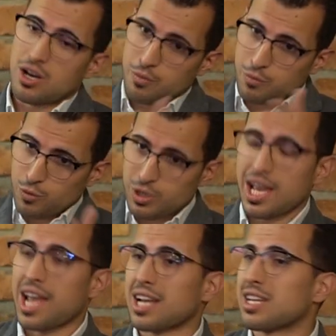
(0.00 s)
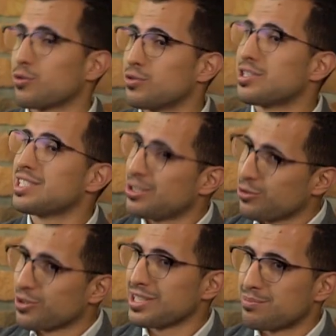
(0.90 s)
obwohl ich eigentlich grundsätzlich
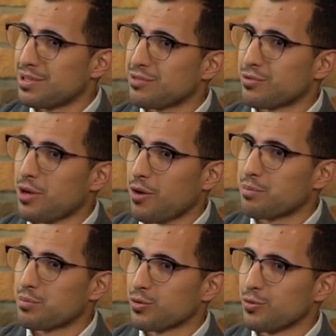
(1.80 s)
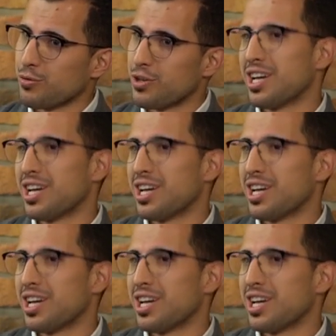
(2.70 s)
Jurist bin vom Hauptberuf,